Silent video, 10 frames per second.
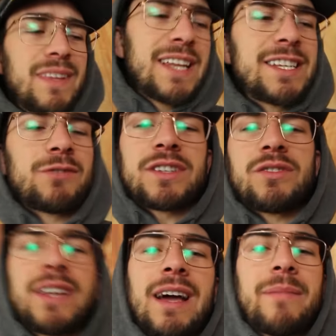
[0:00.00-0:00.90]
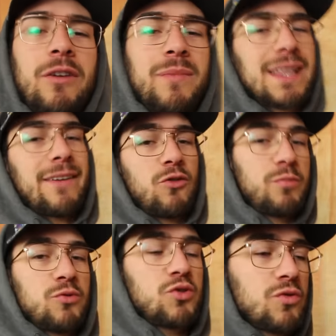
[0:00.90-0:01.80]
delle situazioni che a me non mi andavano
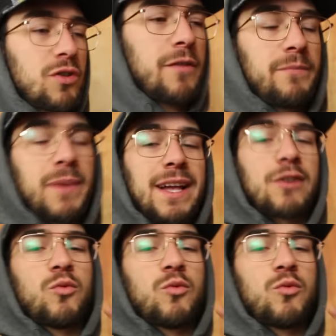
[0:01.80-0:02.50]
più giù, no? Perché